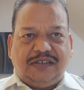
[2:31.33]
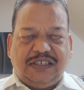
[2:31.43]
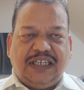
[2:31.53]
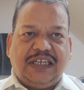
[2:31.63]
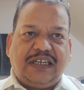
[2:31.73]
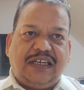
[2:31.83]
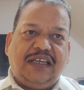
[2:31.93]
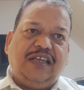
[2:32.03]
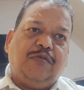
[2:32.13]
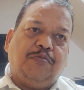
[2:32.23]
चीनी
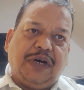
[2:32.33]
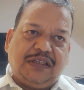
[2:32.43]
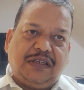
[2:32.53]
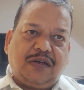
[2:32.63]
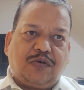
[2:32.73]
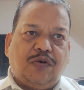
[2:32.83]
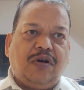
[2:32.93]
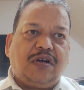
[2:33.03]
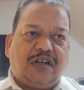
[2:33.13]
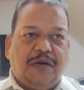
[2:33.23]
की मात्रा को
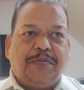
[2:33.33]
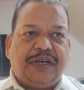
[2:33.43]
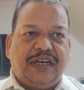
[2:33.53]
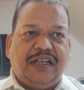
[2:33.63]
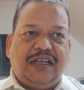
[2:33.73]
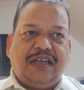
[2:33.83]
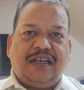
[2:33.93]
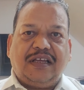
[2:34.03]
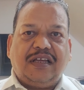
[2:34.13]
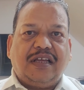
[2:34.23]
कम करें
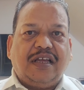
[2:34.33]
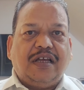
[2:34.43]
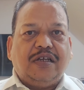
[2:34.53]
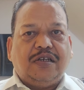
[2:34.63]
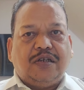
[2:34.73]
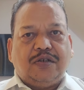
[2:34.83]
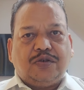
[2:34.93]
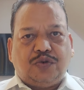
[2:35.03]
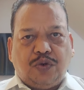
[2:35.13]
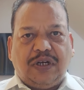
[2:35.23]

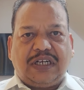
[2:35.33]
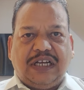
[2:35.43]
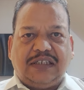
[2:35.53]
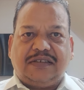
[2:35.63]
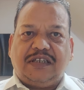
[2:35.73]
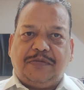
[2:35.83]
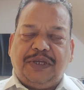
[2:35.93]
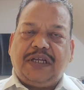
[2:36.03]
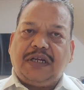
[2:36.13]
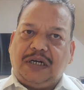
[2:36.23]
शुगर का स्तर
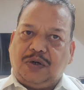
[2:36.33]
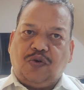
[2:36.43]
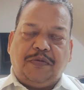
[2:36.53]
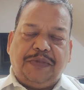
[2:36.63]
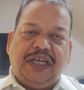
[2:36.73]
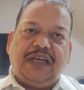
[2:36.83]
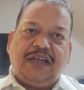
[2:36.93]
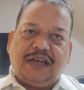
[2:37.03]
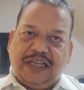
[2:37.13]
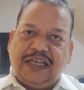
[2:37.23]
भी कंट्रोल में
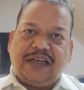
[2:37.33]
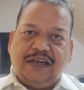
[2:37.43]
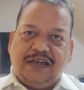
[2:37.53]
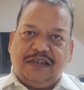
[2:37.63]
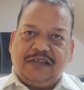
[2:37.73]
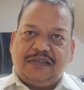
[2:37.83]
रहेगा